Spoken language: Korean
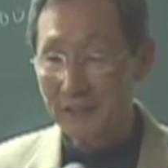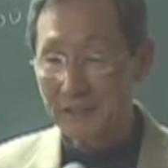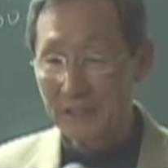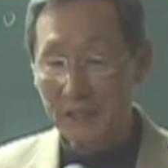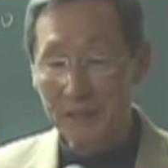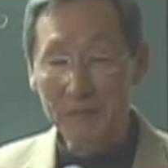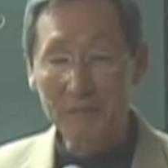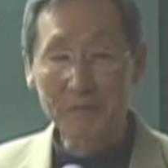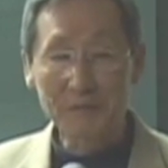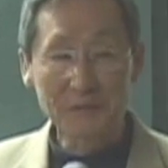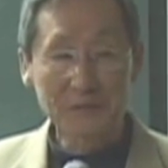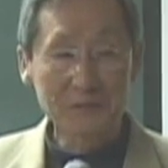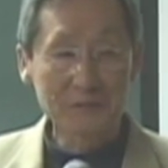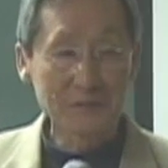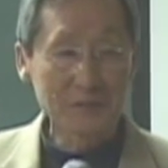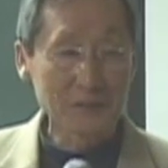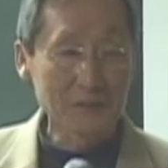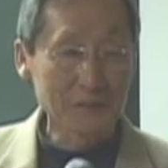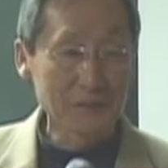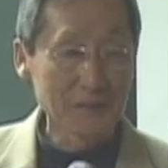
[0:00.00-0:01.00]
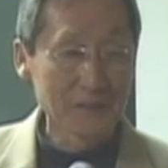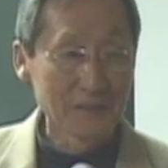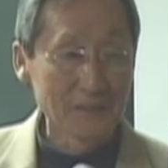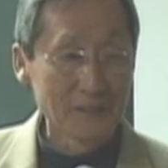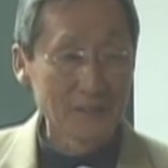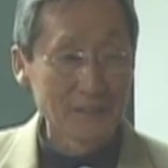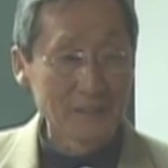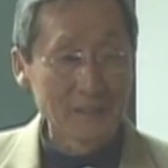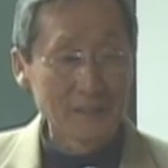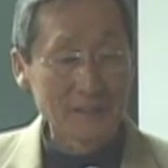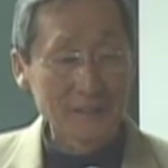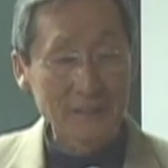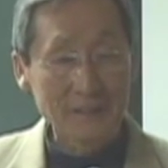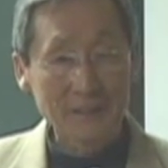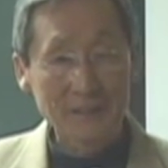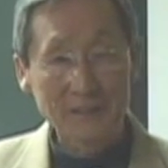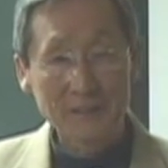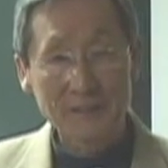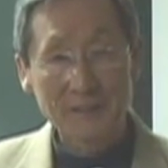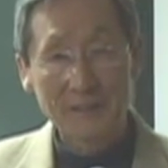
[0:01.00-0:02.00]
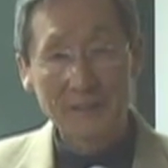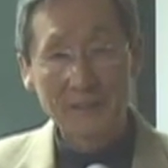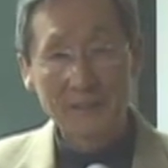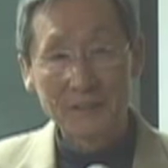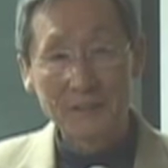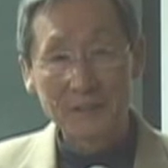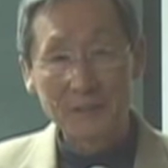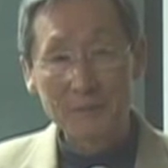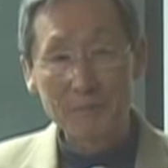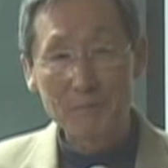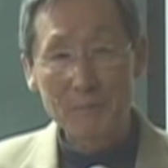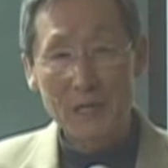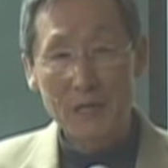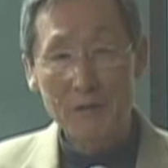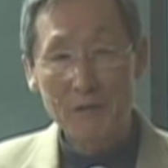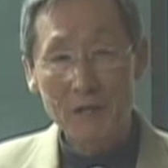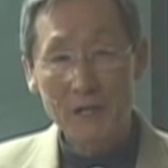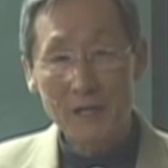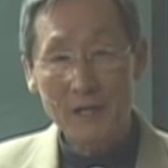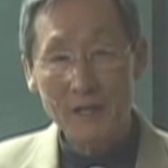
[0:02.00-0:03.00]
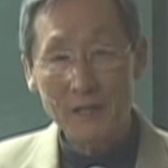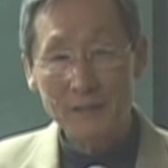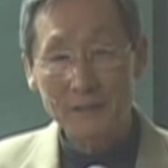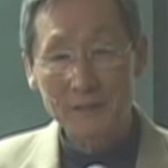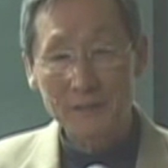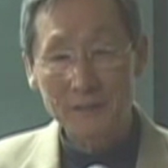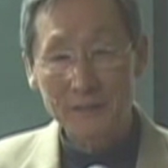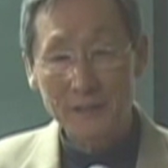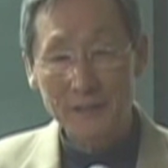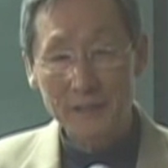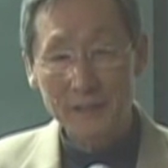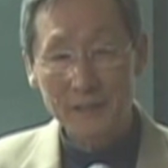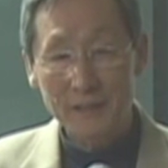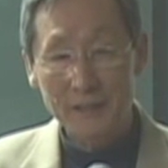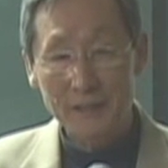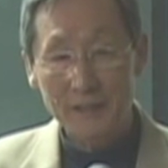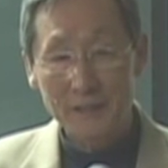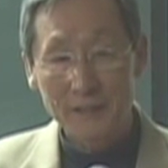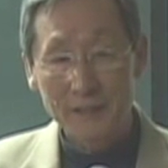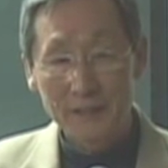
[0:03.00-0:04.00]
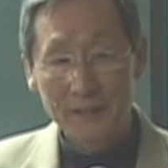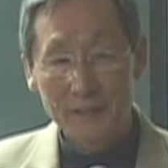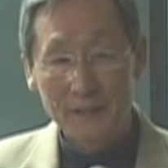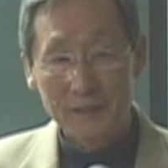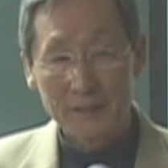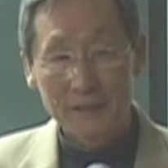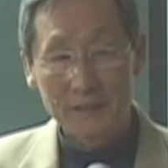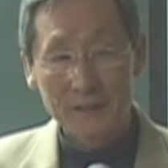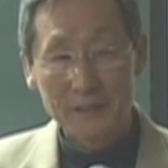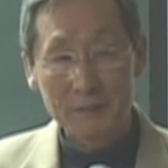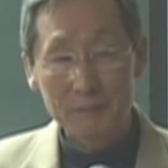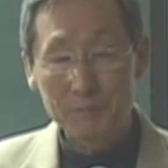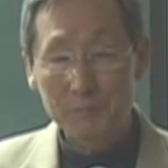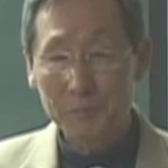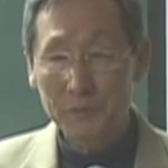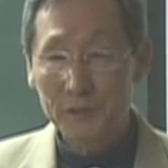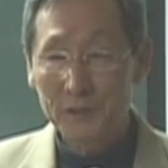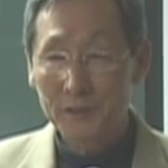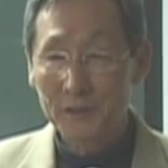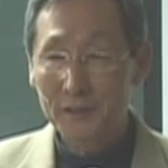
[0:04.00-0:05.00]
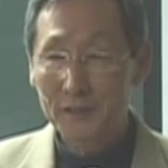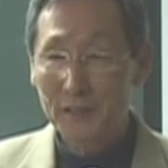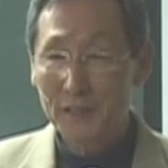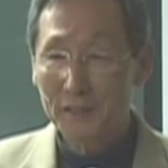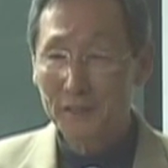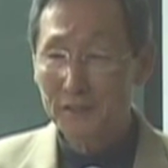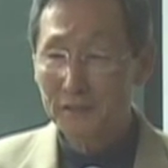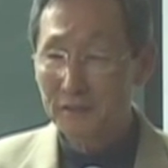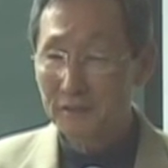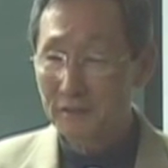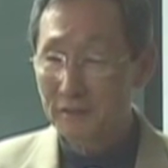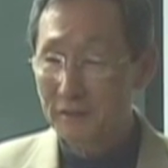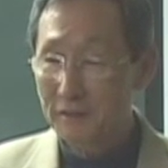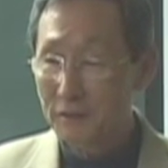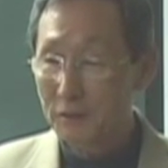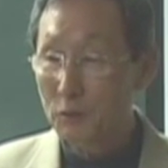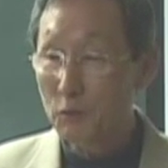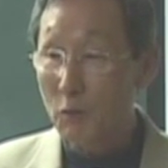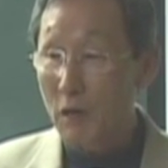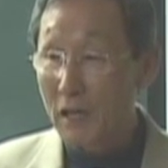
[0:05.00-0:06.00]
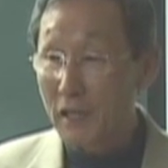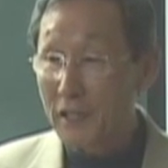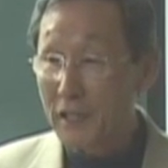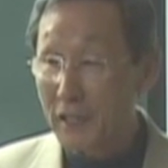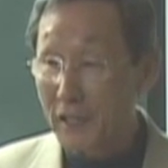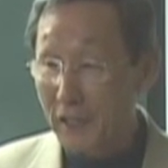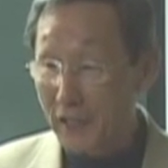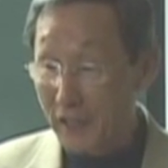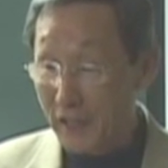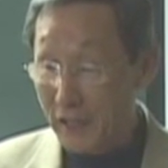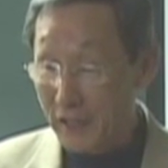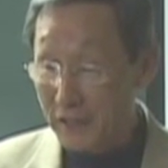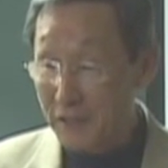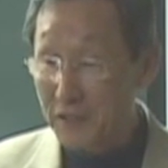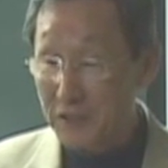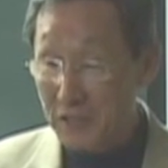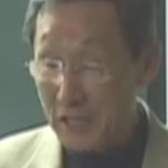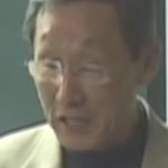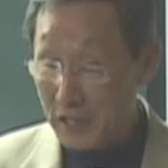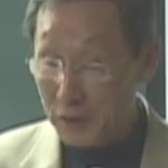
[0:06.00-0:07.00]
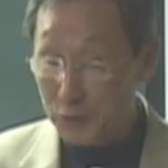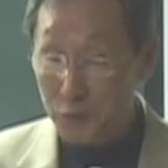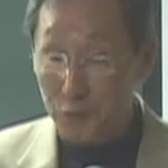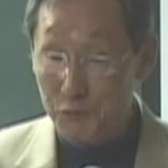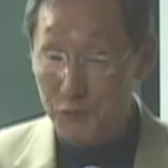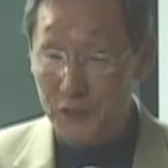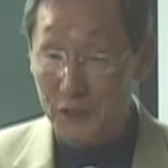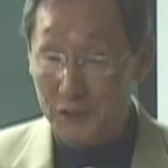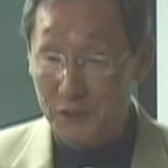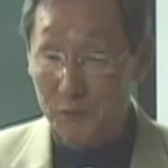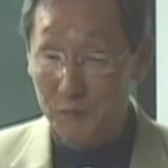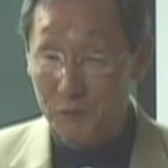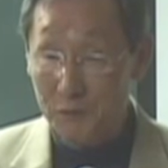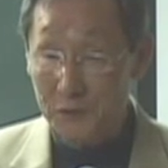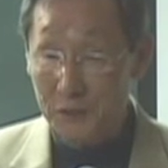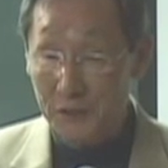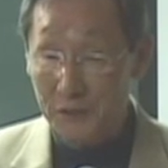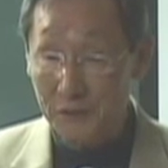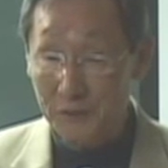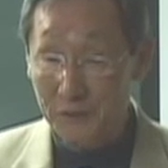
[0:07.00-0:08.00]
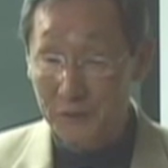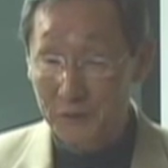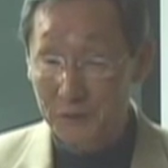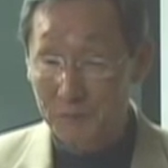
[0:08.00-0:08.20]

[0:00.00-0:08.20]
잘 보십시오. 이 엄마와 아들의 이 피나는 이 관계를 잘 주시해서 보세요.